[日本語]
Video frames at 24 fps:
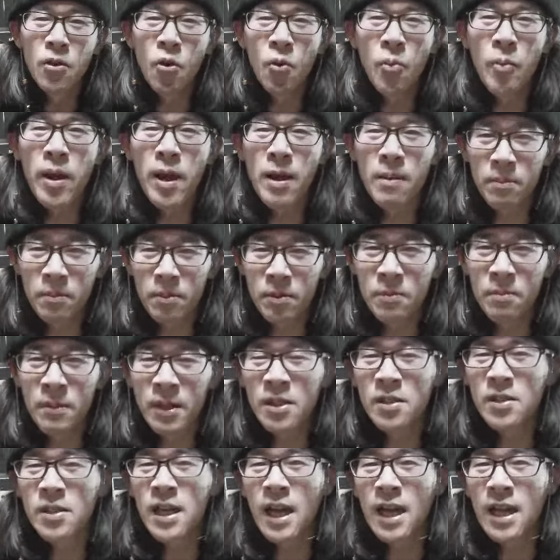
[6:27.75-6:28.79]
オペアンプ、ま
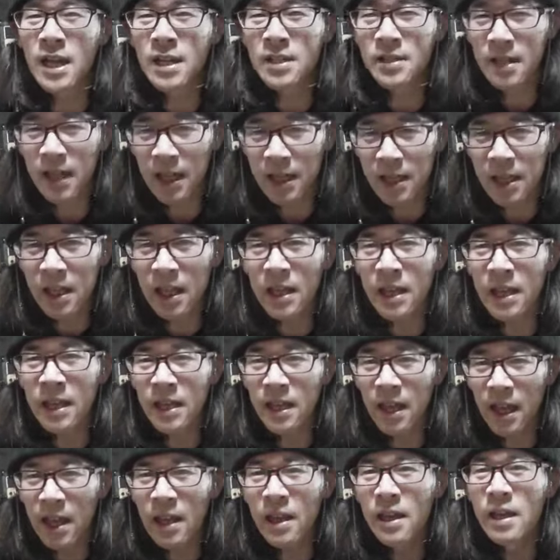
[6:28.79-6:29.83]
あ、使いやすかったり
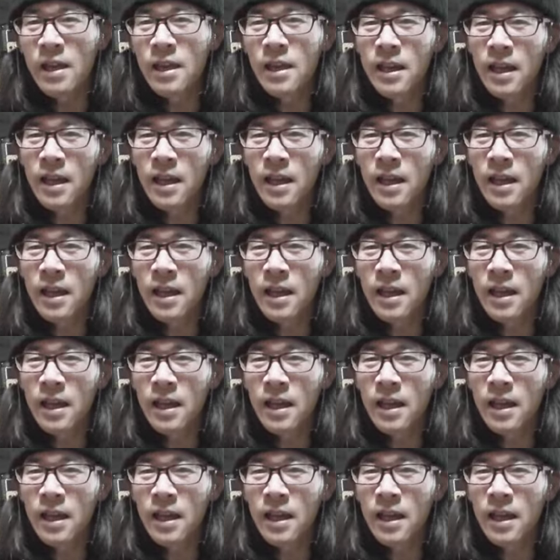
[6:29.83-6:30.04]
ね、